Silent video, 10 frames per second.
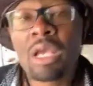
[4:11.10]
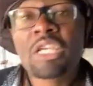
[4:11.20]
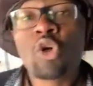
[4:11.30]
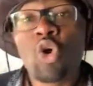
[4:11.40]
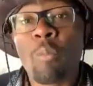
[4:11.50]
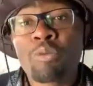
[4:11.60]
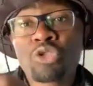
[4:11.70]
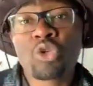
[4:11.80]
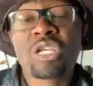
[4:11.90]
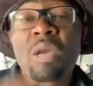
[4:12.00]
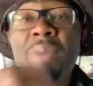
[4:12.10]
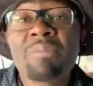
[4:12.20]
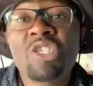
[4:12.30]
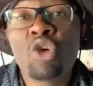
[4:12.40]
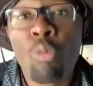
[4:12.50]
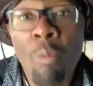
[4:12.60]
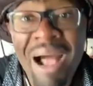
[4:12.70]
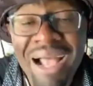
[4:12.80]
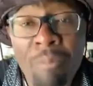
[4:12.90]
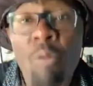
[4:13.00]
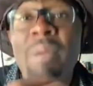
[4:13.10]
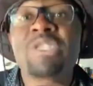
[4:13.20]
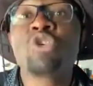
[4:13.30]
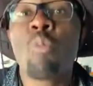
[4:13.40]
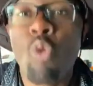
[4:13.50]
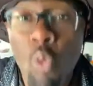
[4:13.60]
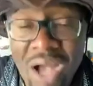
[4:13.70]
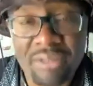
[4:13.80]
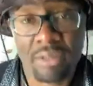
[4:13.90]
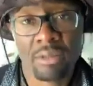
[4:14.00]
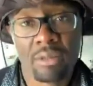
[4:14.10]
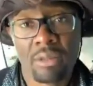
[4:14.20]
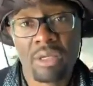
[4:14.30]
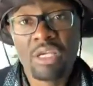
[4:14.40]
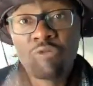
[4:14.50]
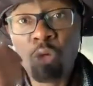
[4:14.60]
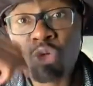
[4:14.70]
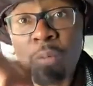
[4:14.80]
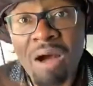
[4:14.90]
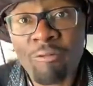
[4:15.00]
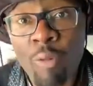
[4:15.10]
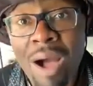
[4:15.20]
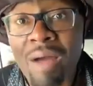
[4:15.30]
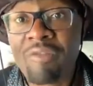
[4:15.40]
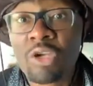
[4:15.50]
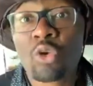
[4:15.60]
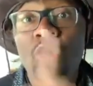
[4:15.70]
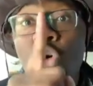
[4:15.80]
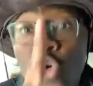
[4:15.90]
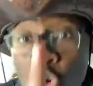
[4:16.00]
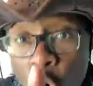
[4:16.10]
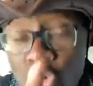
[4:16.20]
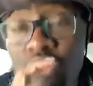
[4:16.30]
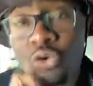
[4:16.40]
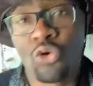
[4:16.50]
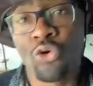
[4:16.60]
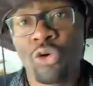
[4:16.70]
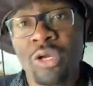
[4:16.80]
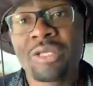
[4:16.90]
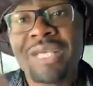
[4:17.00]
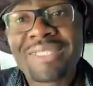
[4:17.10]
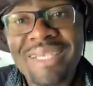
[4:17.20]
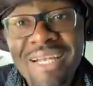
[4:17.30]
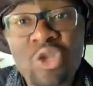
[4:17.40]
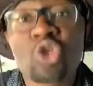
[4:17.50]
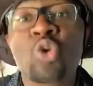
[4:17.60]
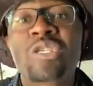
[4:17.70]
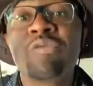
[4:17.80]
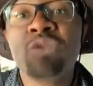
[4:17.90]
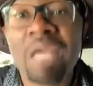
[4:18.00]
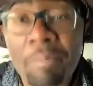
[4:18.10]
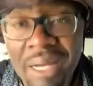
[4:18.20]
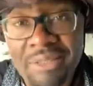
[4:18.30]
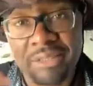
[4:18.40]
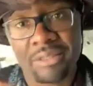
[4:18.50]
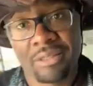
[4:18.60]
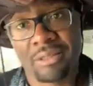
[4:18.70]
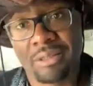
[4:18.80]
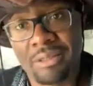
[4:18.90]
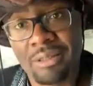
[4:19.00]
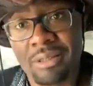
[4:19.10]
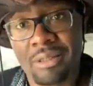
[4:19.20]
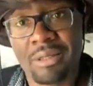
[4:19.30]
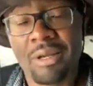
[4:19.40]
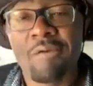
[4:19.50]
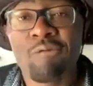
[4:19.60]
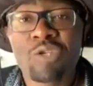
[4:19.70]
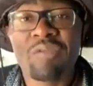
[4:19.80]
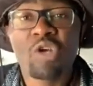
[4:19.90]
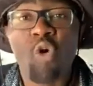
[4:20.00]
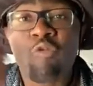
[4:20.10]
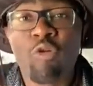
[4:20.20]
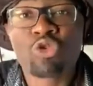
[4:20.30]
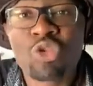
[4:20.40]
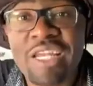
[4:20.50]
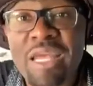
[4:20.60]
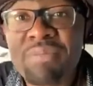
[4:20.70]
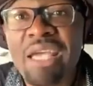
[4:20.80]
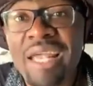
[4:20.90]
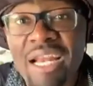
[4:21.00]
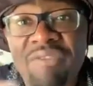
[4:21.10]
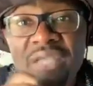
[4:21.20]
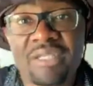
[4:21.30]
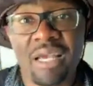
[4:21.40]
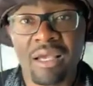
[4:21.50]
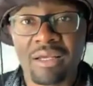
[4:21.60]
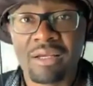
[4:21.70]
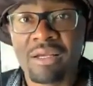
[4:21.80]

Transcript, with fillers: Ils ont compris une chose, c'est que même s'ils ont mon macabo, même s'ils ont mon goitre, il vaut mieux m'avoir avec eux que contre eux. Ça, c'est quelque chose qui vous dépasse. Vous avez confondu l'ennemi et l'adversaire.